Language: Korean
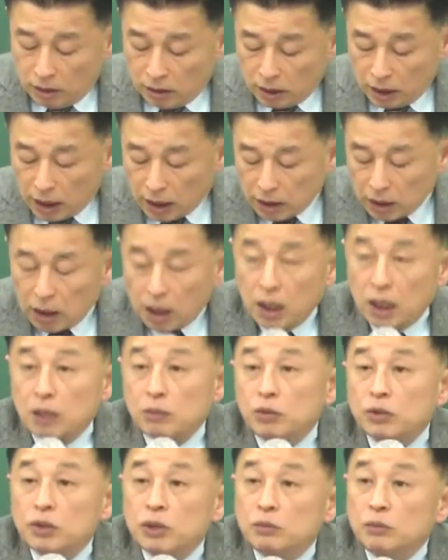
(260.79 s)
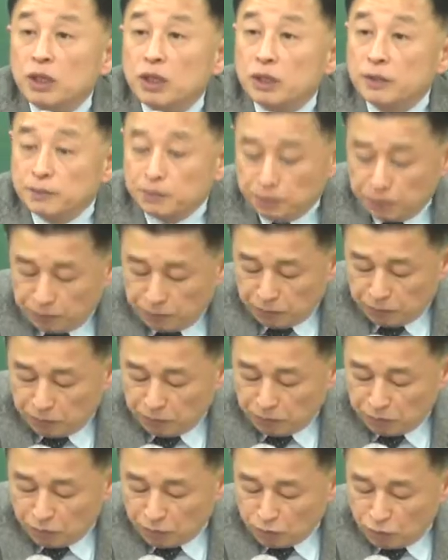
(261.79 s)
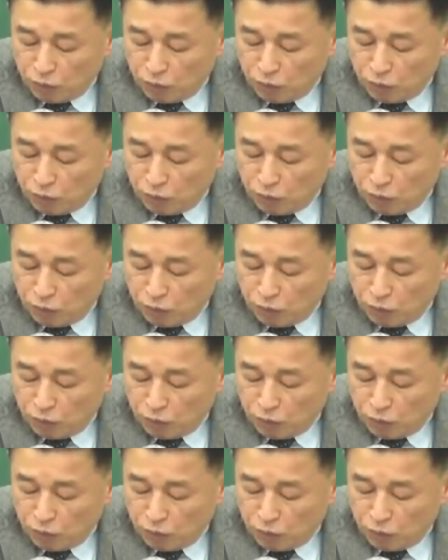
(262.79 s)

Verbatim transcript: 그냥 간단하게 보시면 음,